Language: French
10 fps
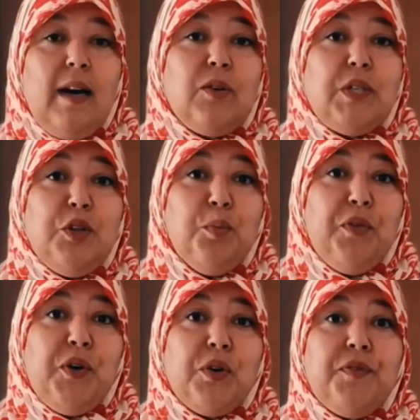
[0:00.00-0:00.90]
à l'enseignement
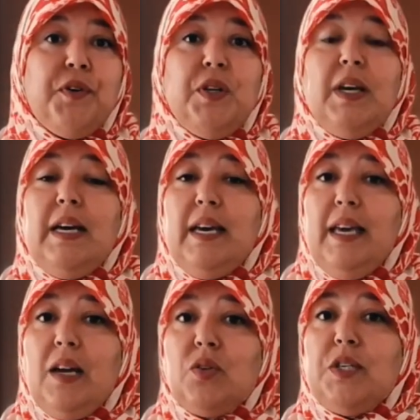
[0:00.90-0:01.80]
francophone
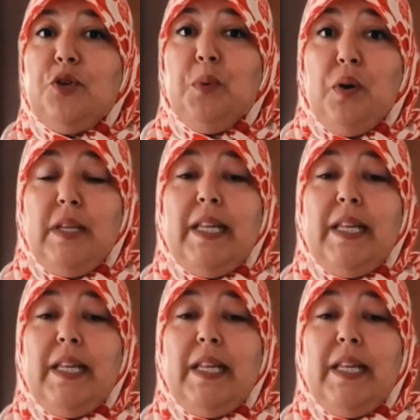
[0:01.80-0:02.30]
et à l'enseignement